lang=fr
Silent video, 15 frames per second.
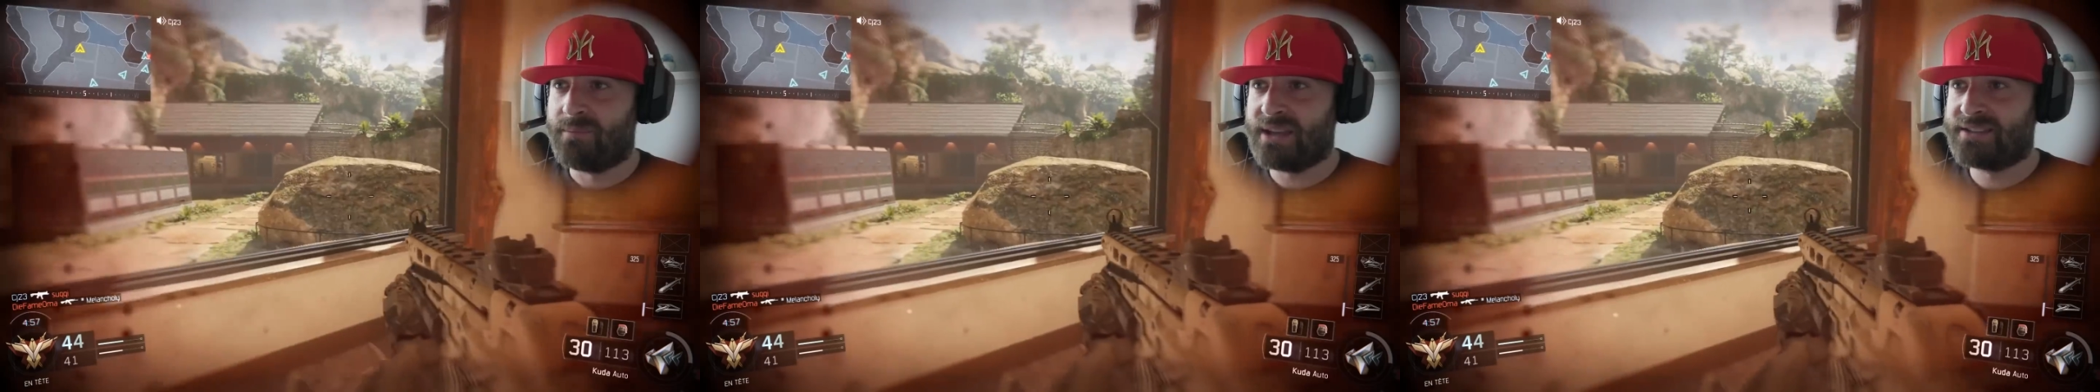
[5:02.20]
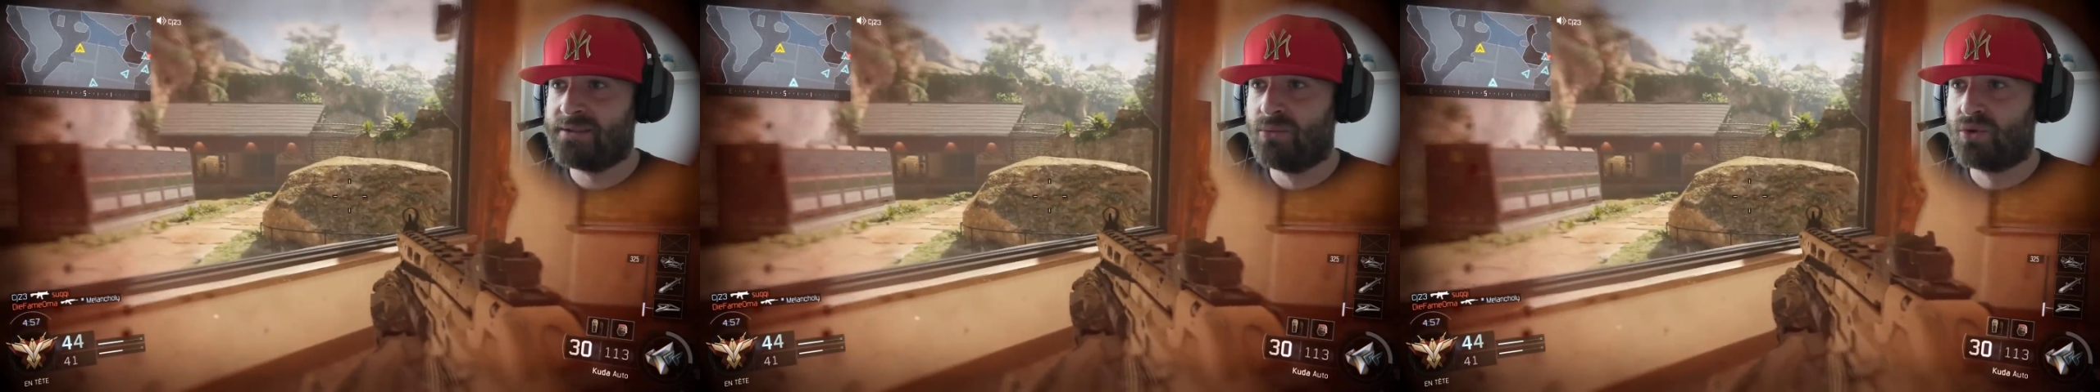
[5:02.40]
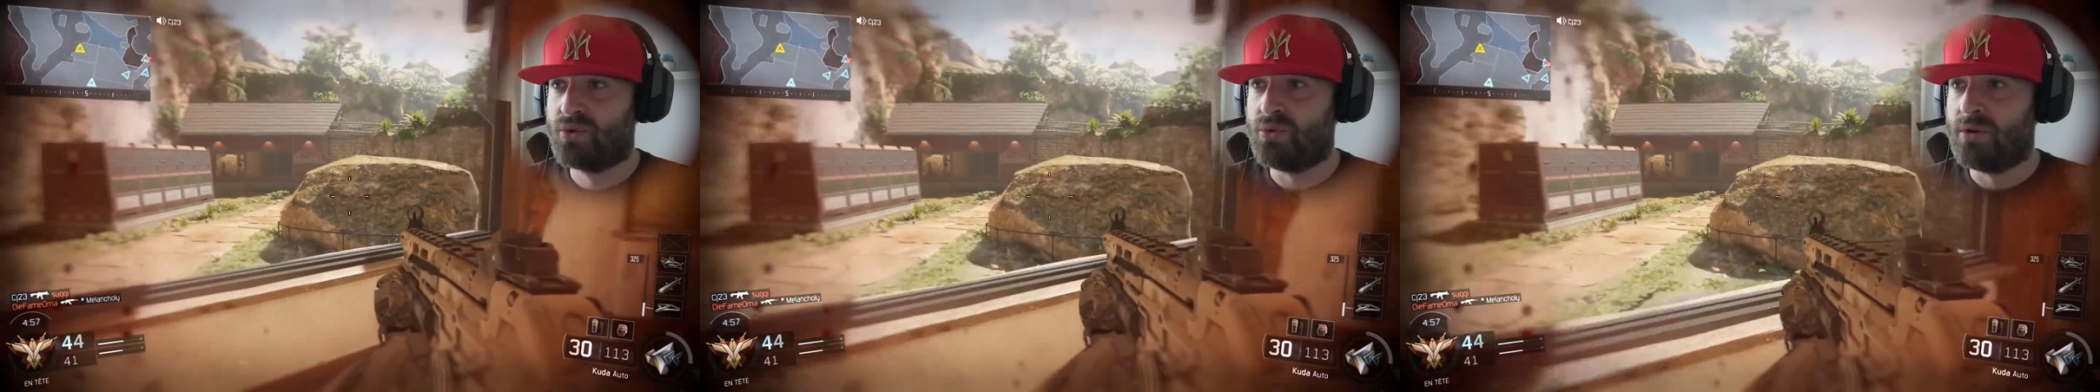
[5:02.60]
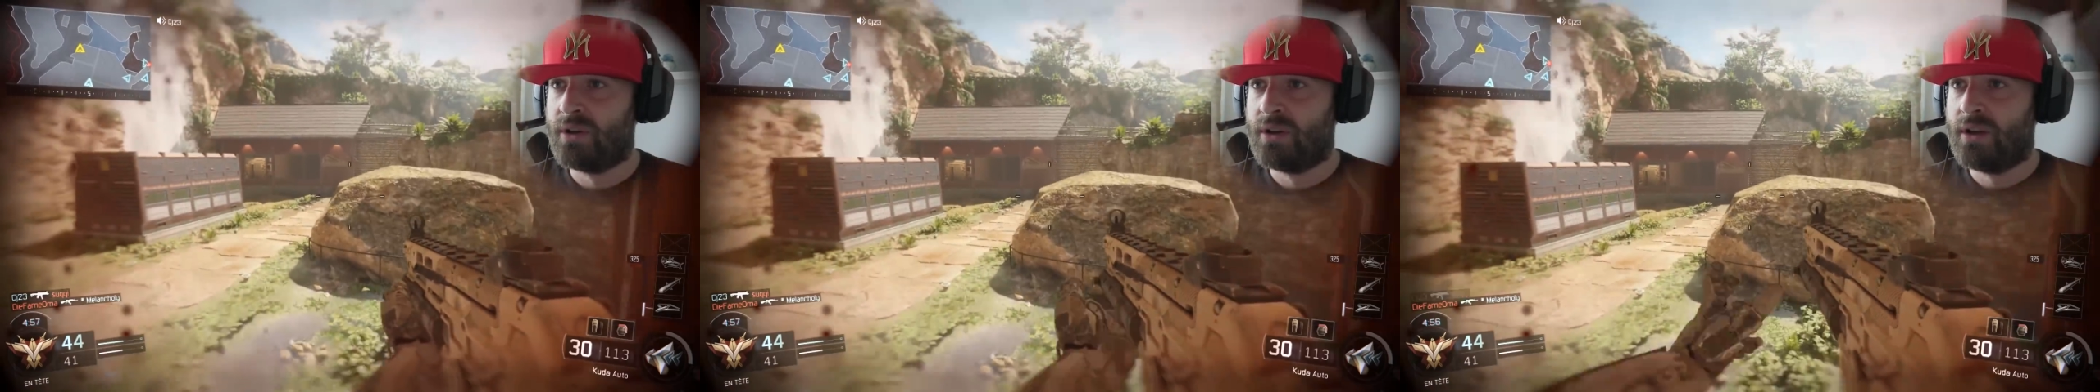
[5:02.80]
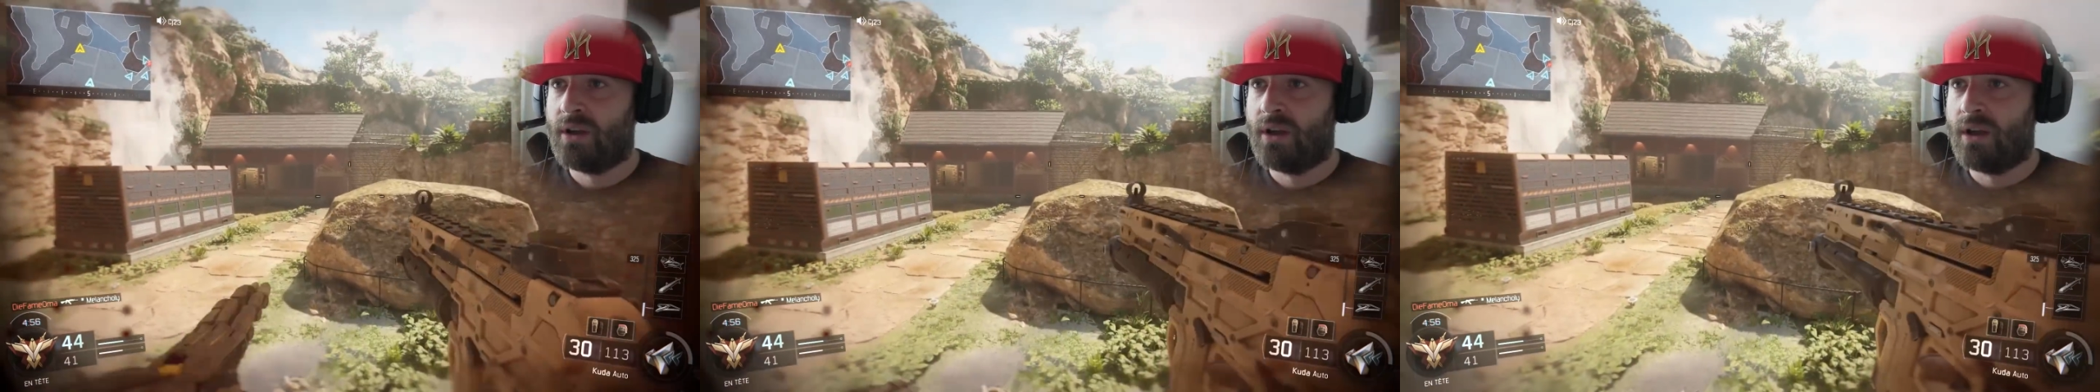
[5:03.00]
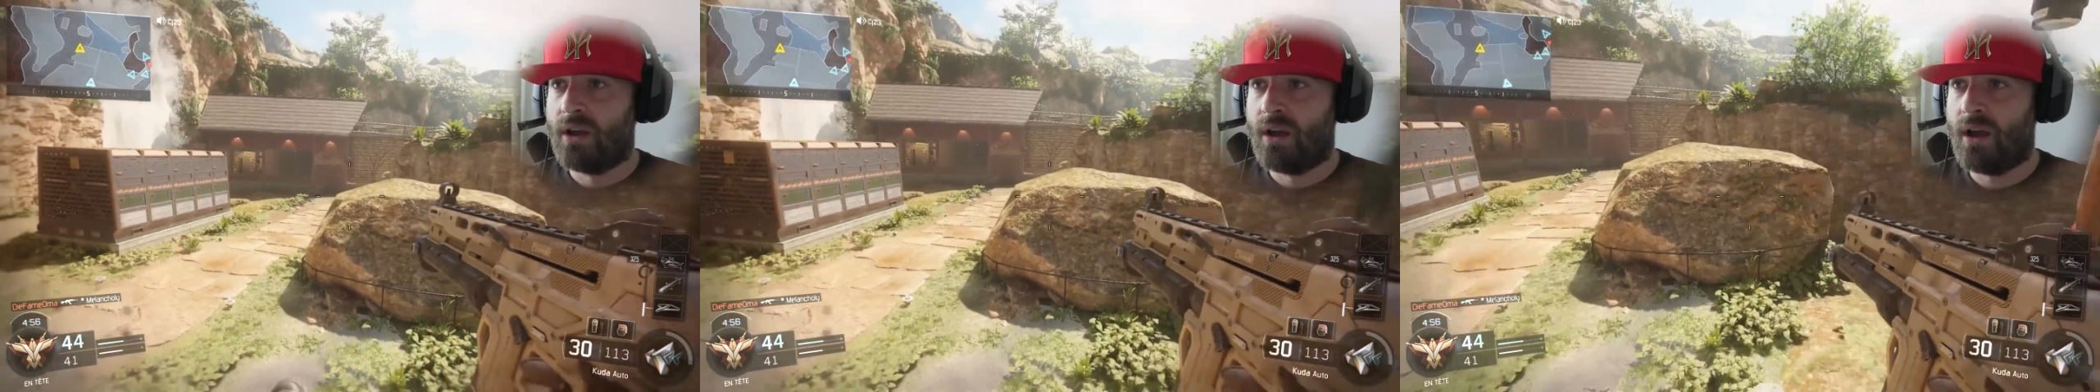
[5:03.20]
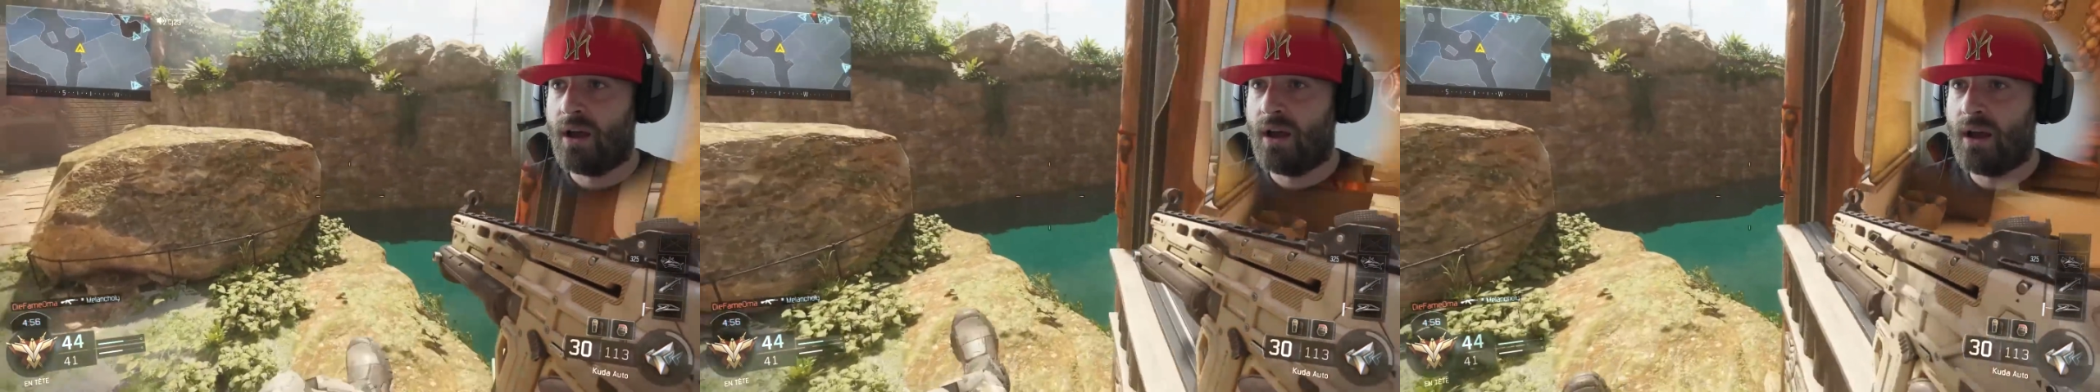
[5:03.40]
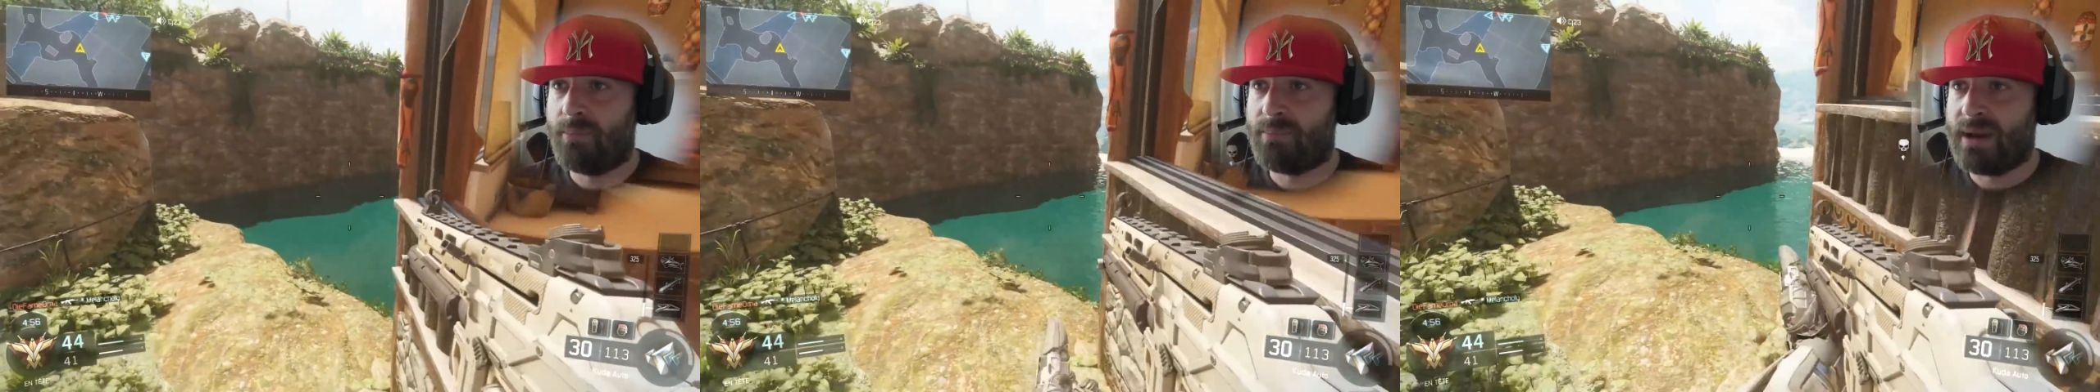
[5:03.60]
Merci beaucoup.
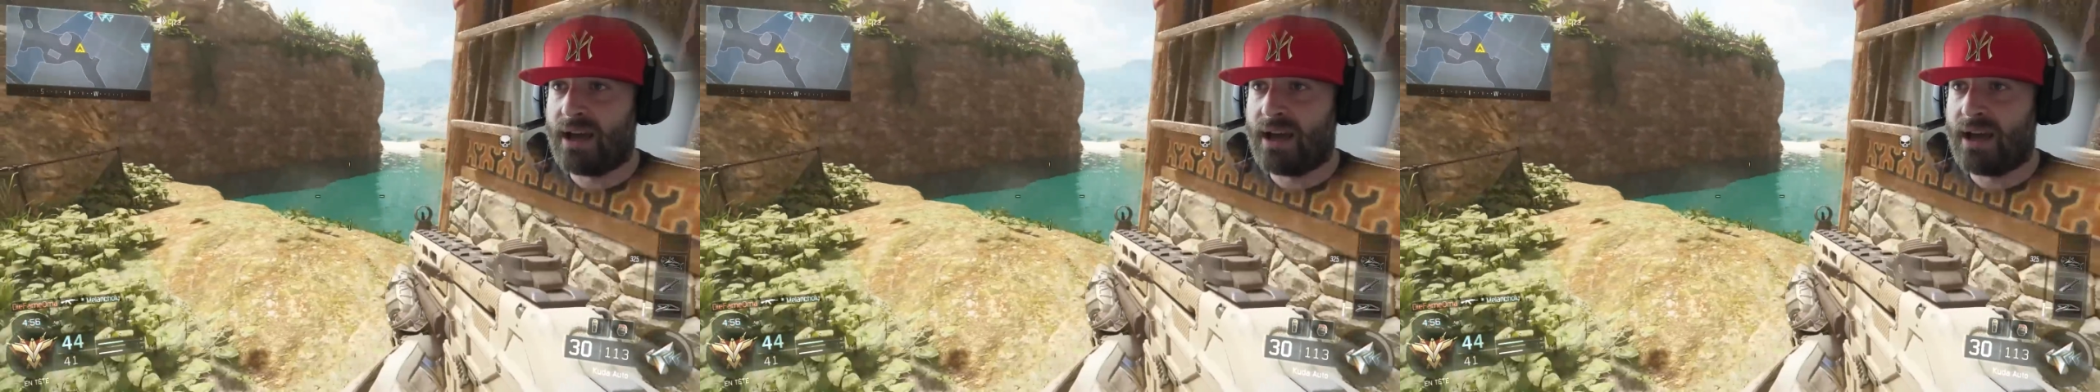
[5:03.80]
Hop